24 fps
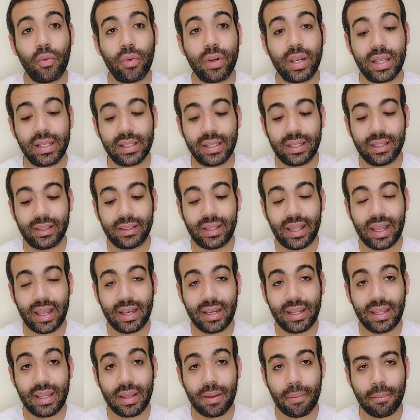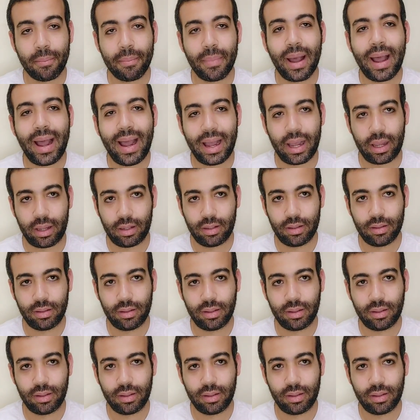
ونزل تاني مع